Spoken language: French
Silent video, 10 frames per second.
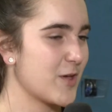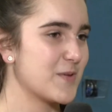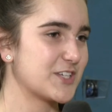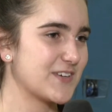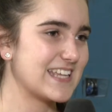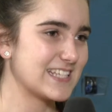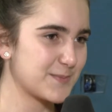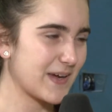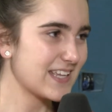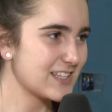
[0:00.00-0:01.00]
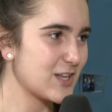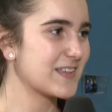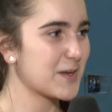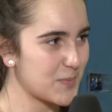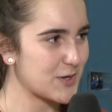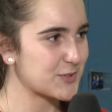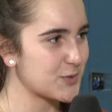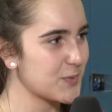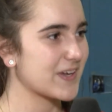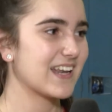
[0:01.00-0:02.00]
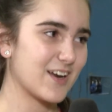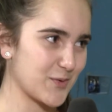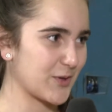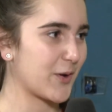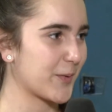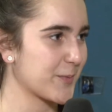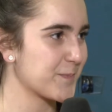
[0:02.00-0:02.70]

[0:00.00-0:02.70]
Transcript: Eh ben, je fais des sprints, le triple saut et la longueur.